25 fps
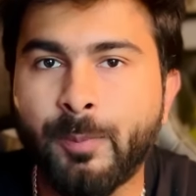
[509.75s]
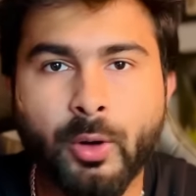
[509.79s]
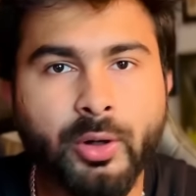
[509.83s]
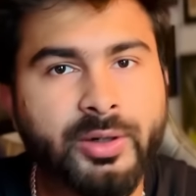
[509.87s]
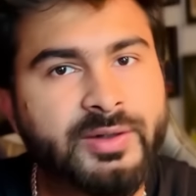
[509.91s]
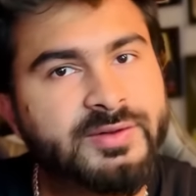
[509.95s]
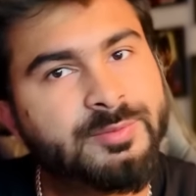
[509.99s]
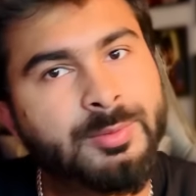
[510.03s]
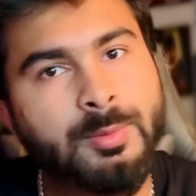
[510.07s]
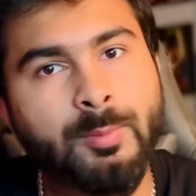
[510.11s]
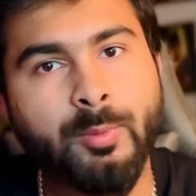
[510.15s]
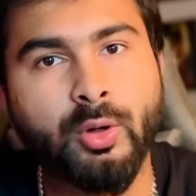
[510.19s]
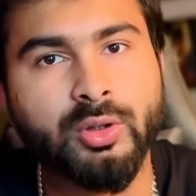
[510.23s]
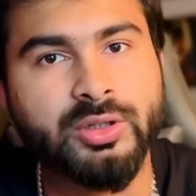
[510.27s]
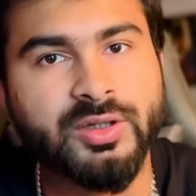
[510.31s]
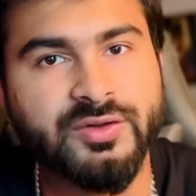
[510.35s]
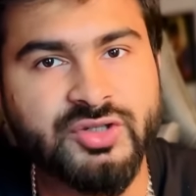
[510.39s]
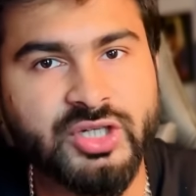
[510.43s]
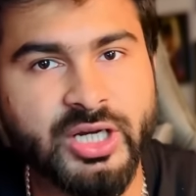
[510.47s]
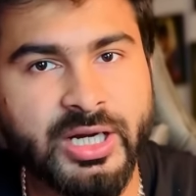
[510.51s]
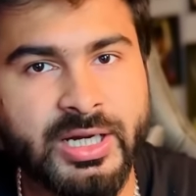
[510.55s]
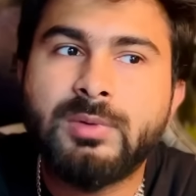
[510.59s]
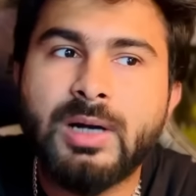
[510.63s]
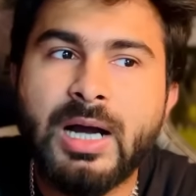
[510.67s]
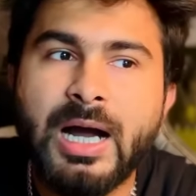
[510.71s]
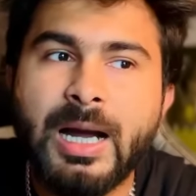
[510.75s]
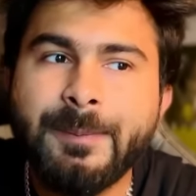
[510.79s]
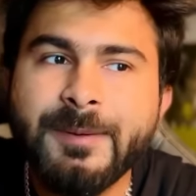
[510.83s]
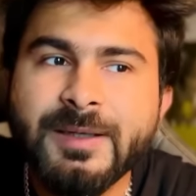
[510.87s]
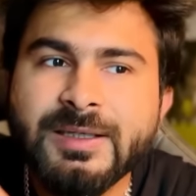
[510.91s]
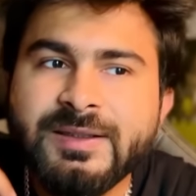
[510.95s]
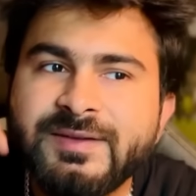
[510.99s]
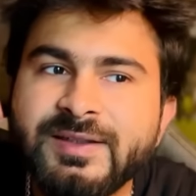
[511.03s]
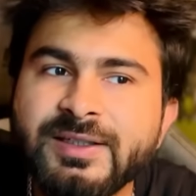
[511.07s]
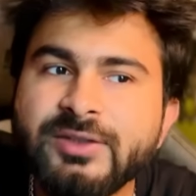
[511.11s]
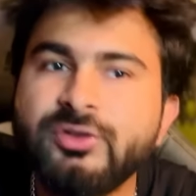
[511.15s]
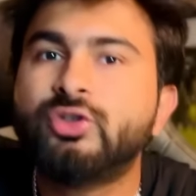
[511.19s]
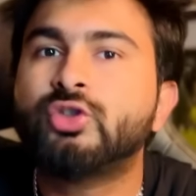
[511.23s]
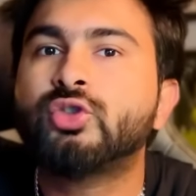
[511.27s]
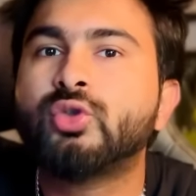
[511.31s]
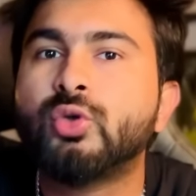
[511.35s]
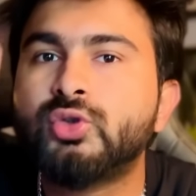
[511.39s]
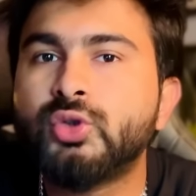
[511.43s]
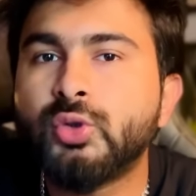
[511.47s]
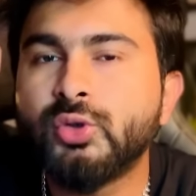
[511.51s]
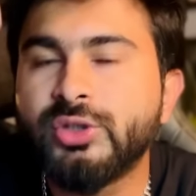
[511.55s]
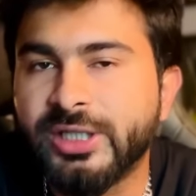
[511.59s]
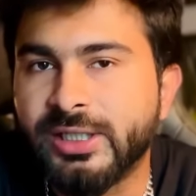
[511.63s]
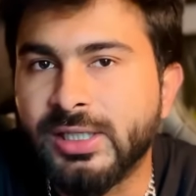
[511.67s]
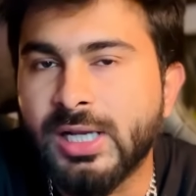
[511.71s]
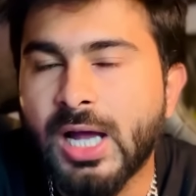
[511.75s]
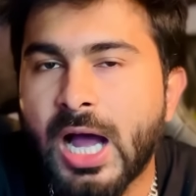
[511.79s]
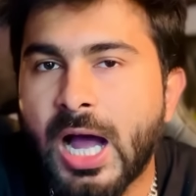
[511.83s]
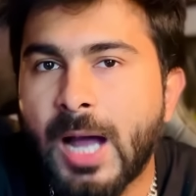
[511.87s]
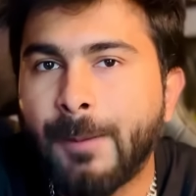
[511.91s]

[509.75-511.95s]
पॉकेट्स में बहुत अच्छा है आप एक चीज़ सोचो ये ना